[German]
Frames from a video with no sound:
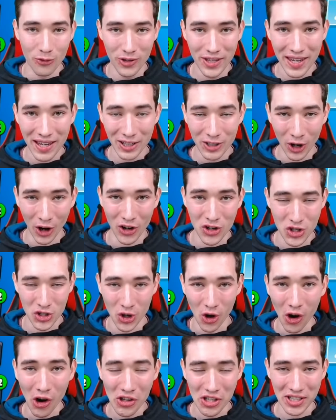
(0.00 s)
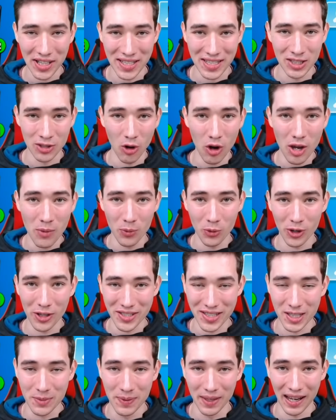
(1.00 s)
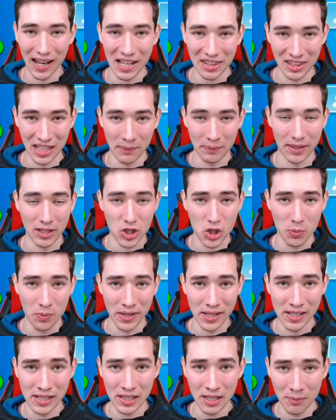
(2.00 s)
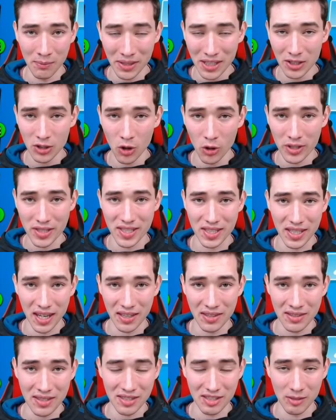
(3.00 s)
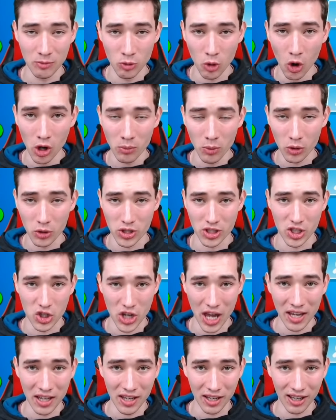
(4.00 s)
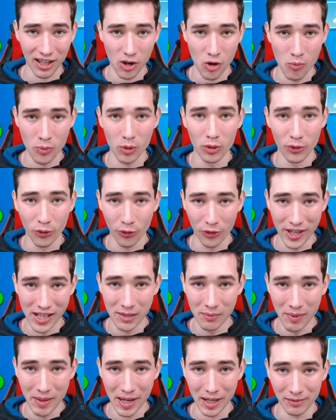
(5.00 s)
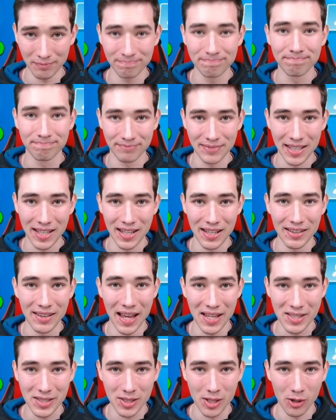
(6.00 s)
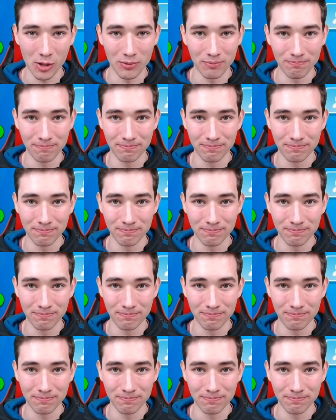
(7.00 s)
Wir können schon heute das neue Brawl Stars Piraten Update spielen, mit den neuen Skins, dem neuen Modus Geschenkeraub und viel mehr. Let's go!